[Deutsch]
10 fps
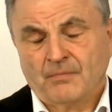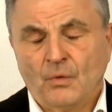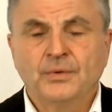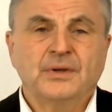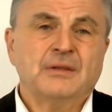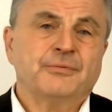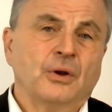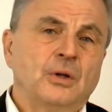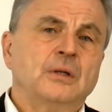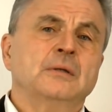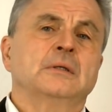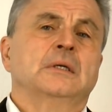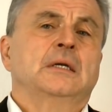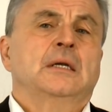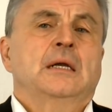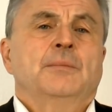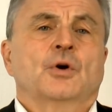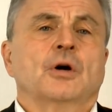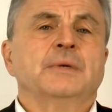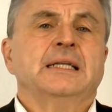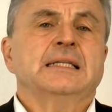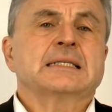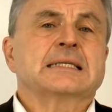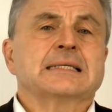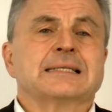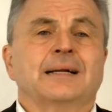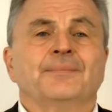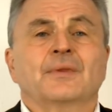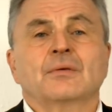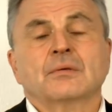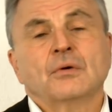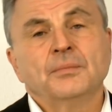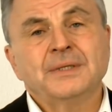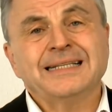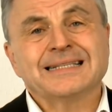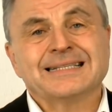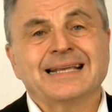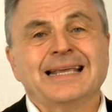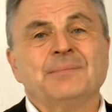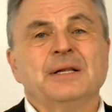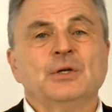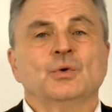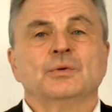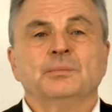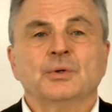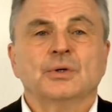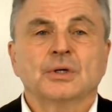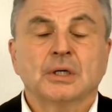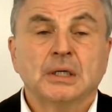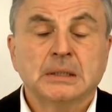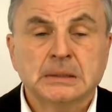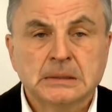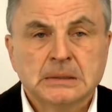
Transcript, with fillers: Nun, die Folgen bekommen insgesamt um die 10 Millionen Bürger